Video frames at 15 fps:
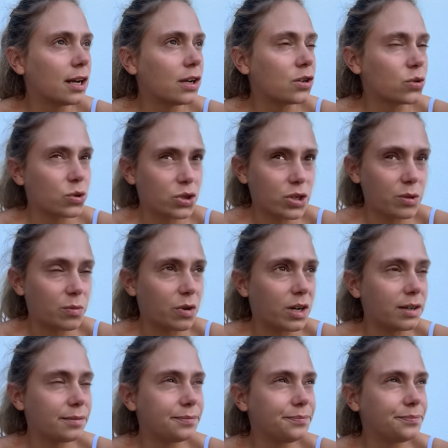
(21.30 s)
Je suis chez moi.
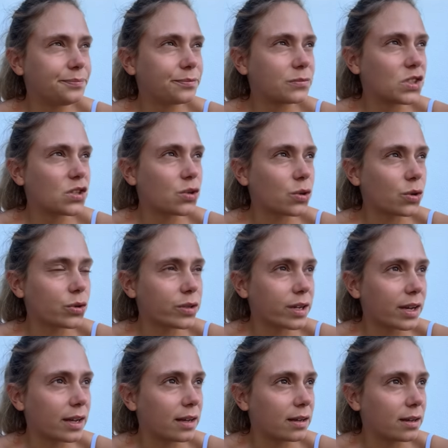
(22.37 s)
Je suis
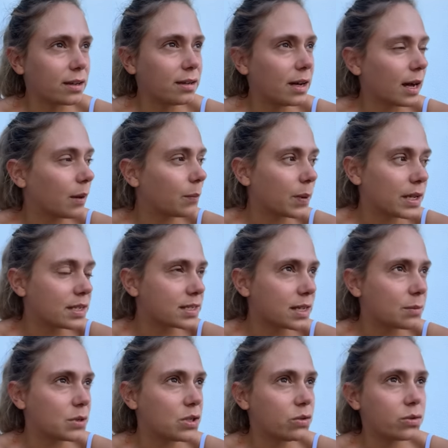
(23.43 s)
rentrée à peine 5
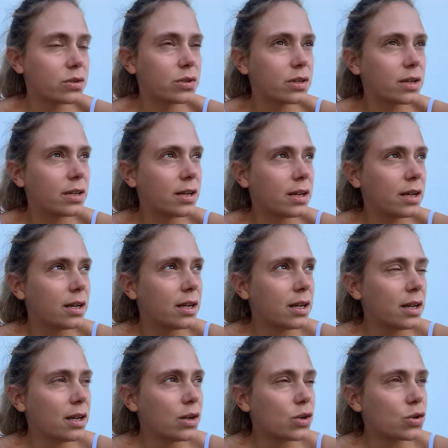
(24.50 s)
minutes.
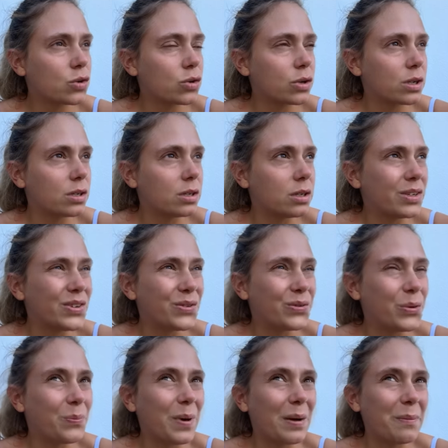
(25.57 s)
Je ne
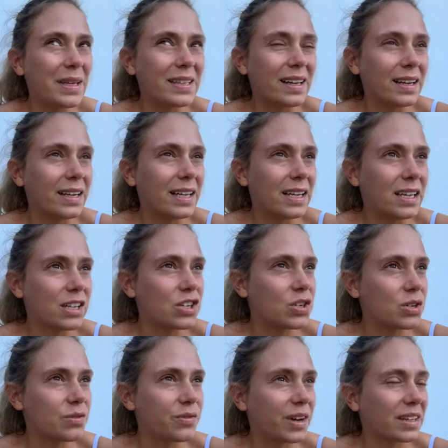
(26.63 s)
veux pas m'étaler
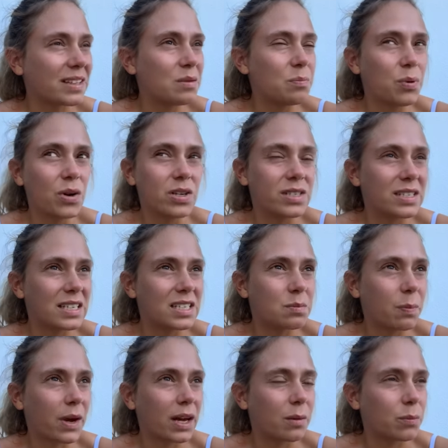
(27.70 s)
et faire des posts
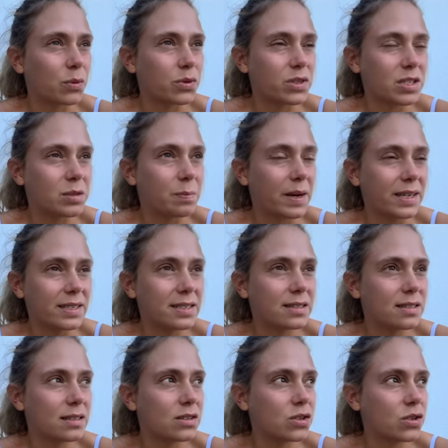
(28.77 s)
exprès pour ce qui se
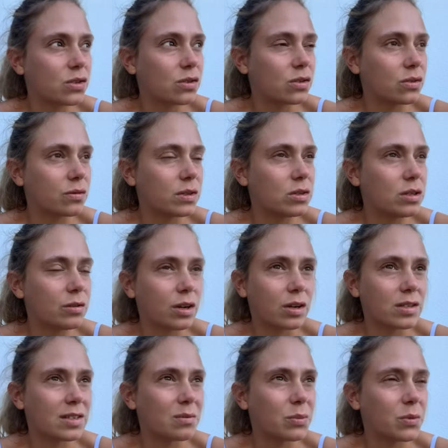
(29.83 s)
passe. Je vais dire
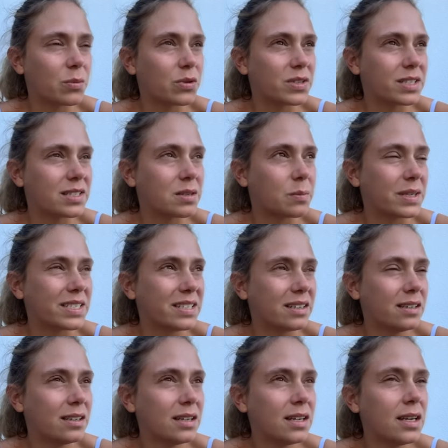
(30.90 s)
simplement ce qui s'est passé.
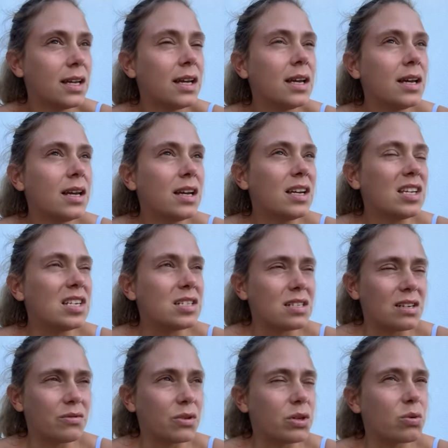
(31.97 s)

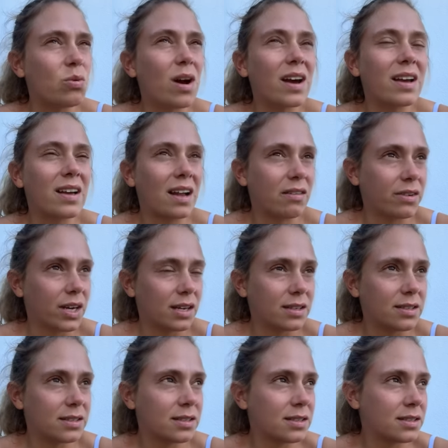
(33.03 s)
J'ai vécu un calvaire.
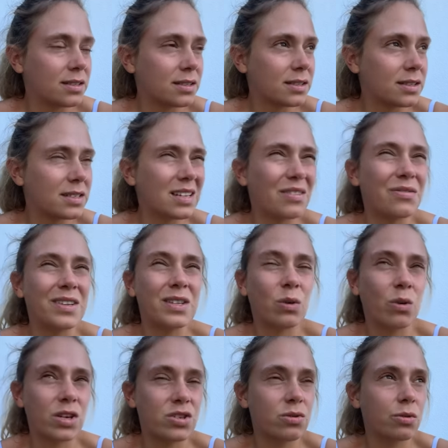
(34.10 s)
Ça fait
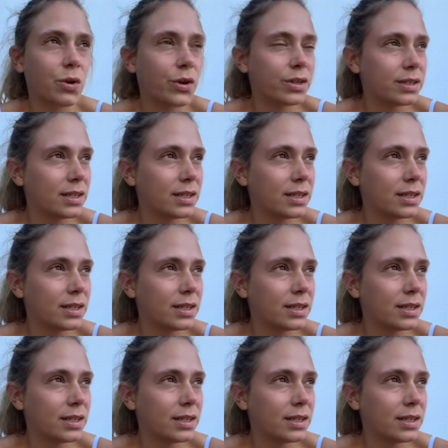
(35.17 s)
trois jours.